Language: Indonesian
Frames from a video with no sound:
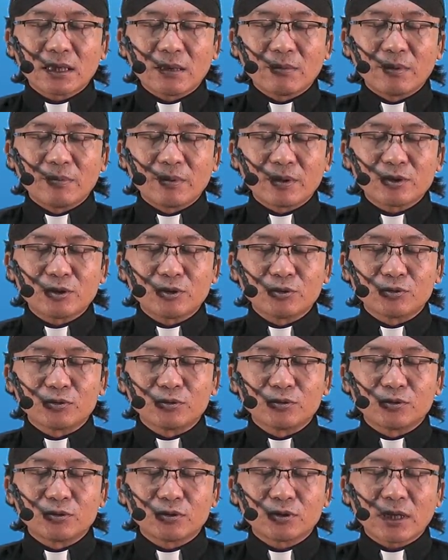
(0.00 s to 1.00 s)
Kami
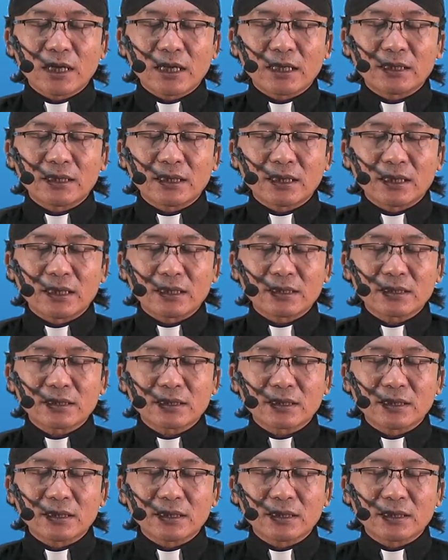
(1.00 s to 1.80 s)
bersyukur atas